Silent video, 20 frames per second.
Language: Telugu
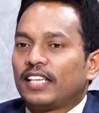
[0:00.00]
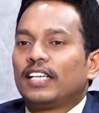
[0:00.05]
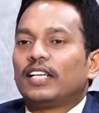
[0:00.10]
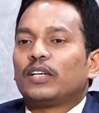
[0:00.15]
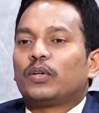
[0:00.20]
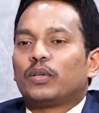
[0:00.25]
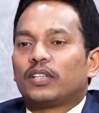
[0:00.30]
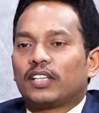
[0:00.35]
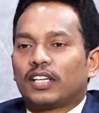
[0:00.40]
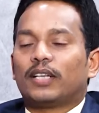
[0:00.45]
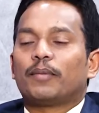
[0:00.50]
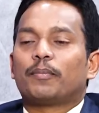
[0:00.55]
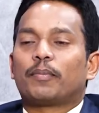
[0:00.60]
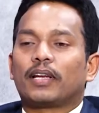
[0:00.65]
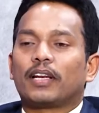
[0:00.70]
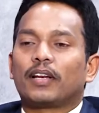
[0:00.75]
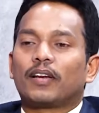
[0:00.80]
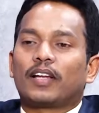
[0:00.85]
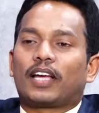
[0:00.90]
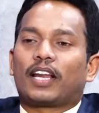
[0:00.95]
తెలియకుండానే
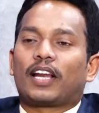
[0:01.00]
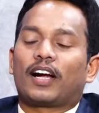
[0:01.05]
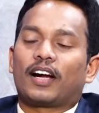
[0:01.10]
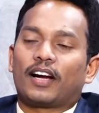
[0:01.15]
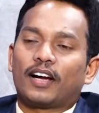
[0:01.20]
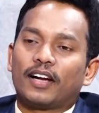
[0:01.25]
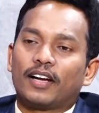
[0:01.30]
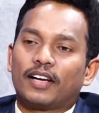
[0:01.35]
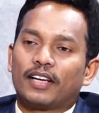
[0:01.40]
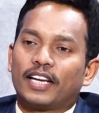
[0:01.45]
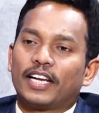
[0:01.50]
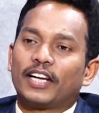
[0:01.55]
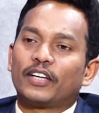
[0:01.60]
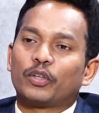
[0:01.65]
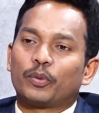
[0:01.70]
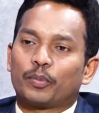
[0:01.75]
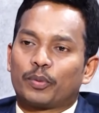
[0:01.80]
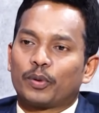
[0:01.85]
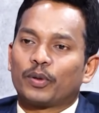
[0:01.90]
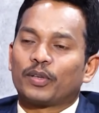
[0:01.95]
పిల్లలు ఎలా
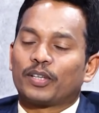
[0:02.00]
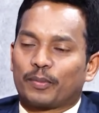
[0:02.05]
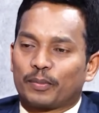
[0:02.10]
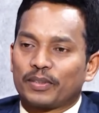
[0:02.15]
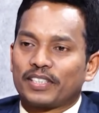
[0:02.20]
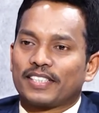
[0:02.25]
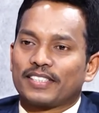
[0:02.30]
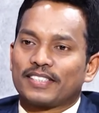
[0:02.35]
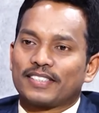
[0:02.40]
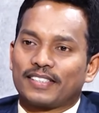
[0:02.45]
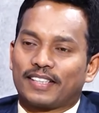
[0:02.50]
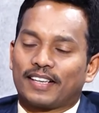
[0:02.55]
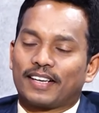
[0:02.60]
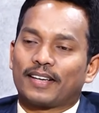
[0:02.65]
అవును అవును